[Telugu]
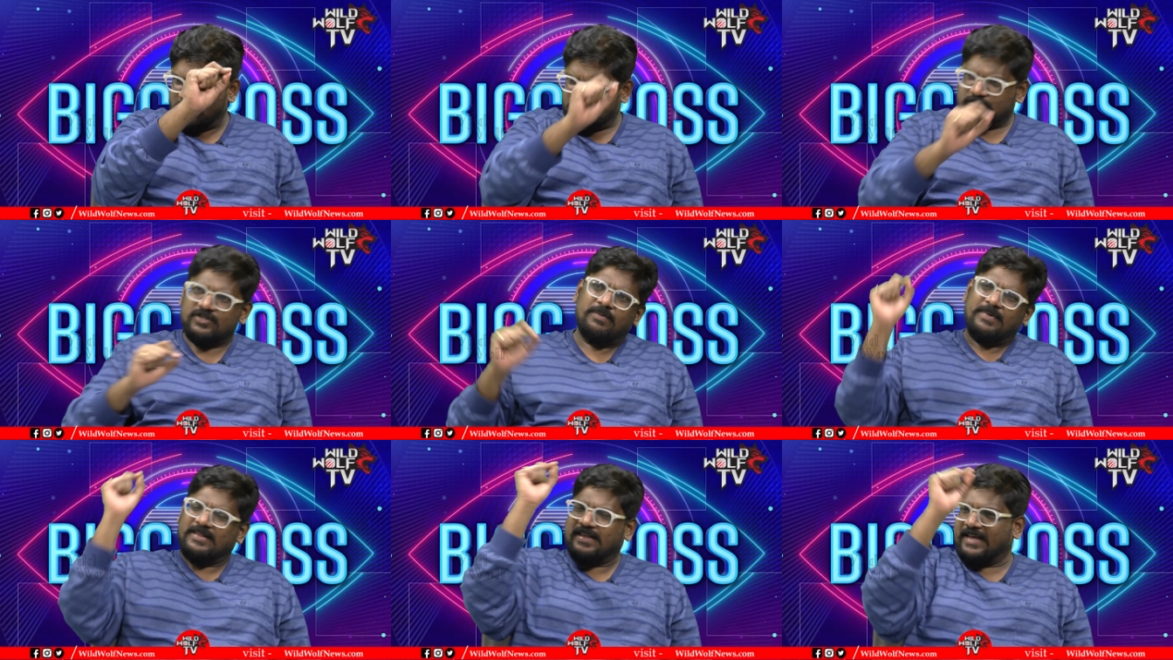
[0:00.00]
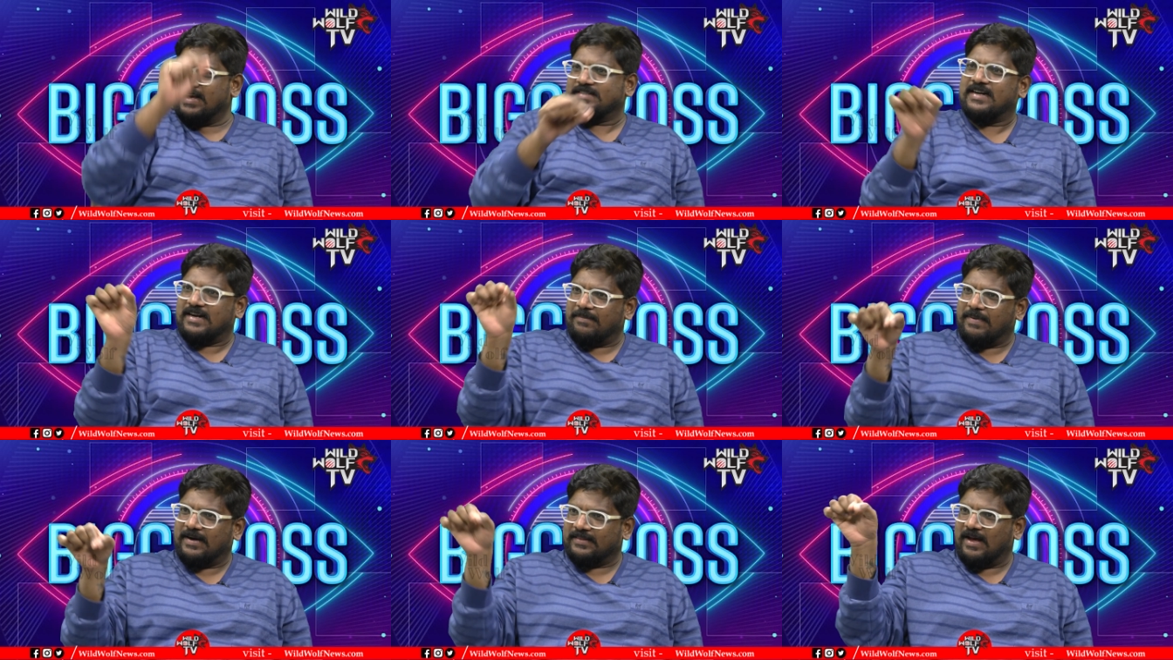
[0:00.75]
వచ్చిన ప్రతి గెస్ట్
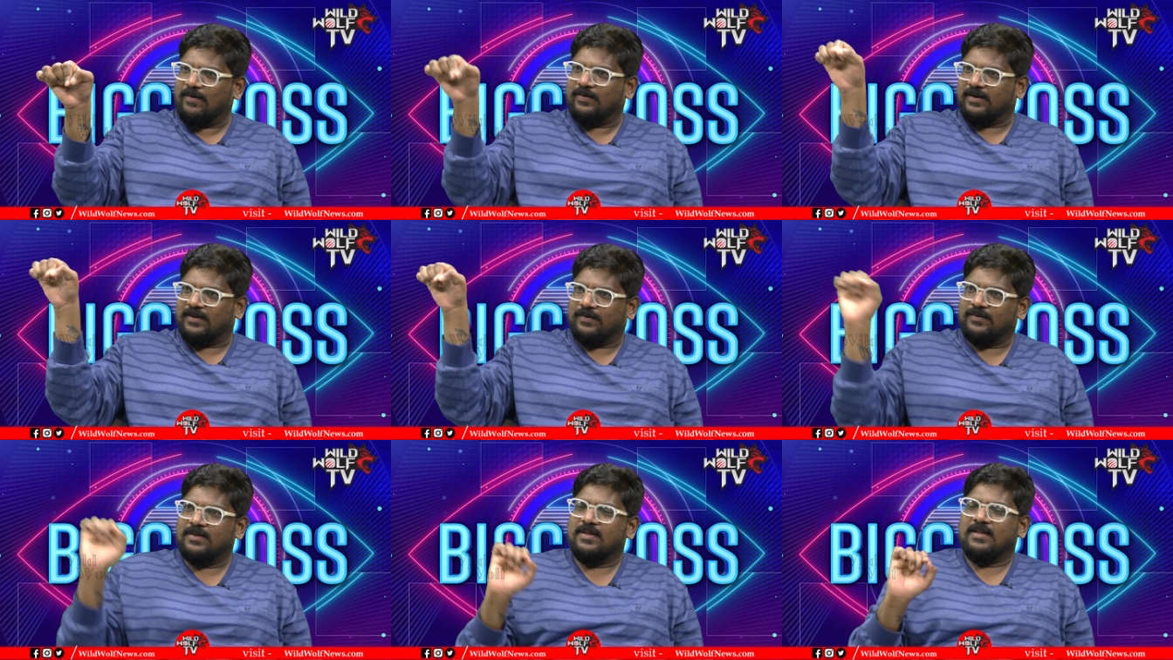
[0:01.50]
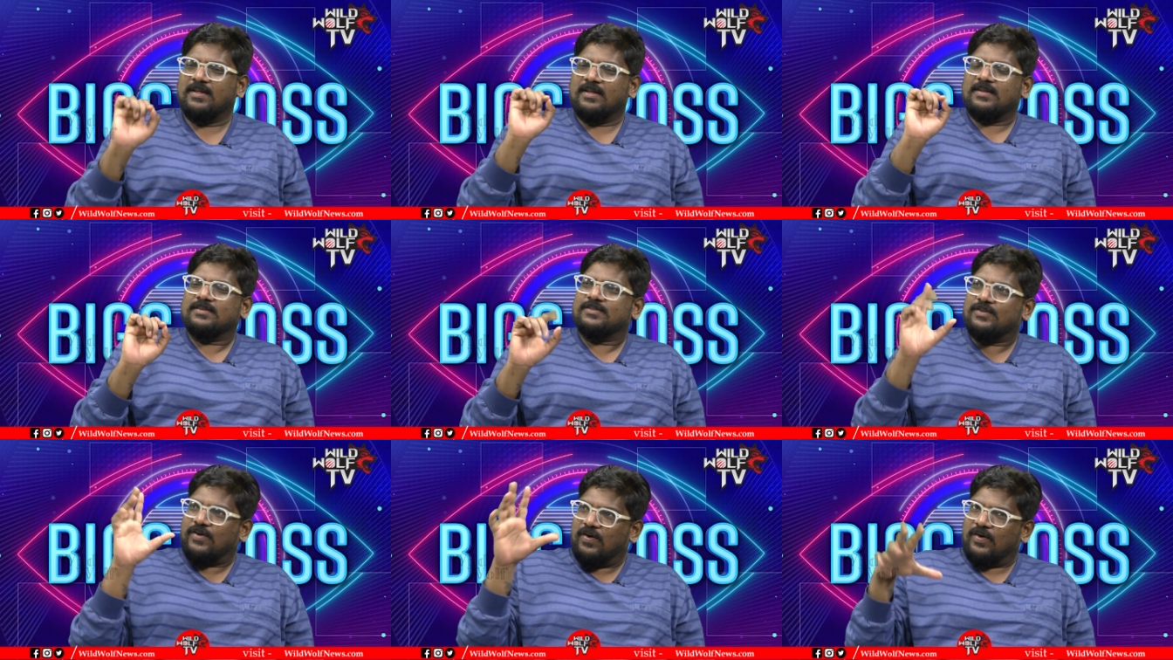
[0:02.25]
అట్లా పెడతా ఉంటారు
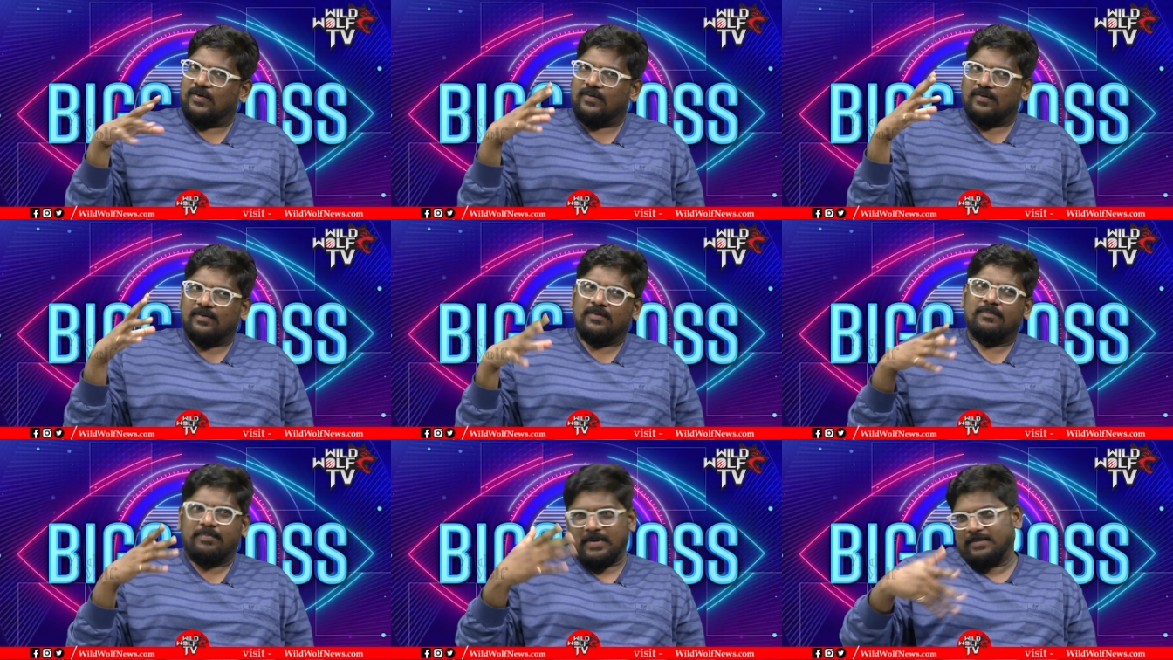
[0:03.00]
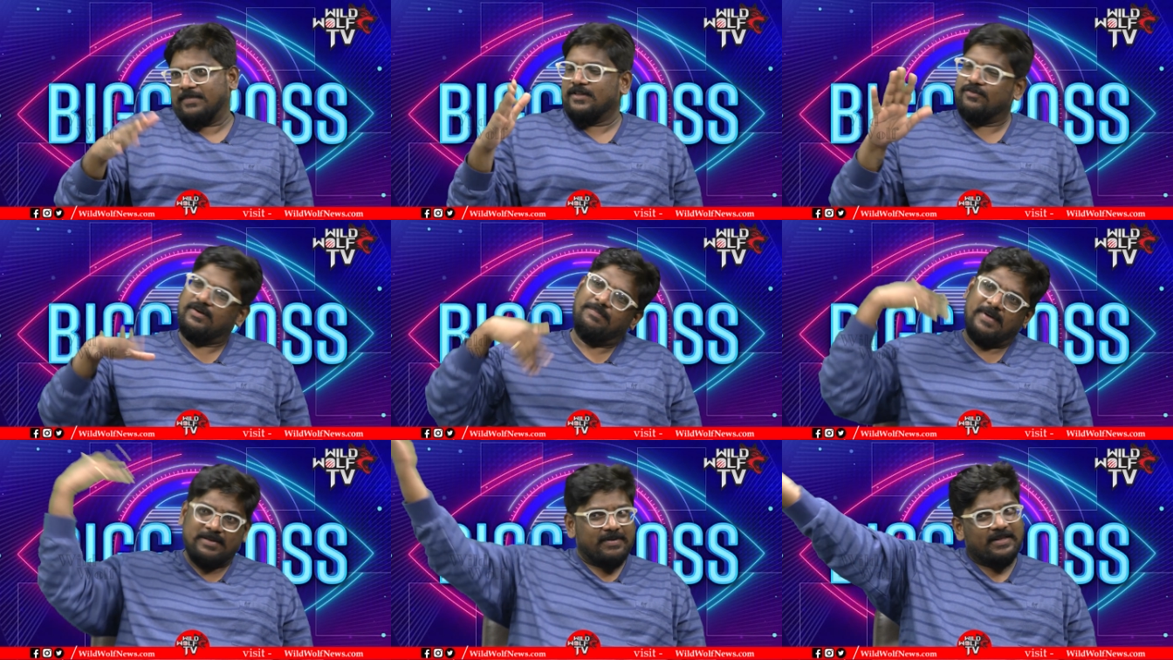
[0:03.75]
సో పది మంది ఉంటే
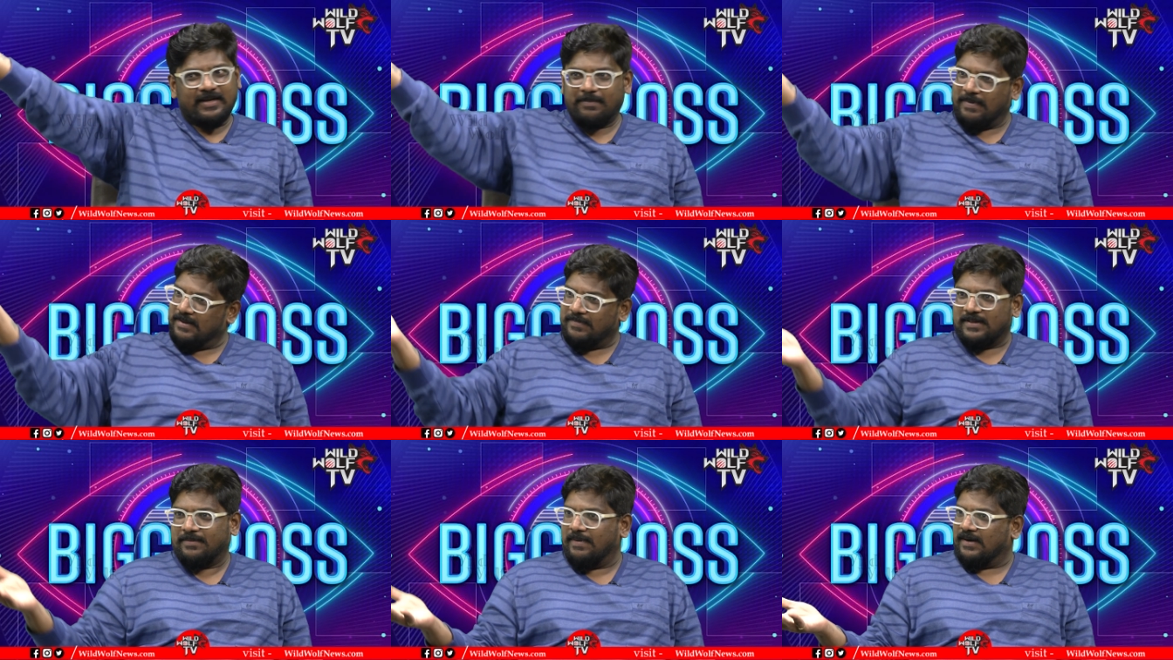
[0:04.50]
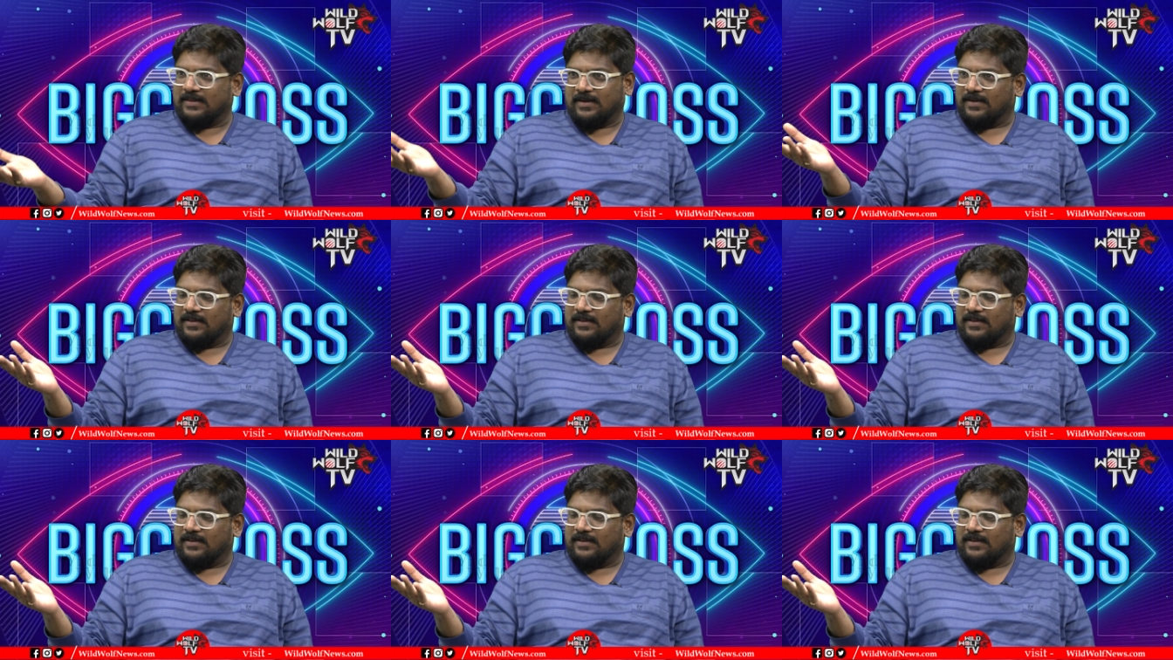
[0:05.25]
పది మందికి పది మంది పెడతారు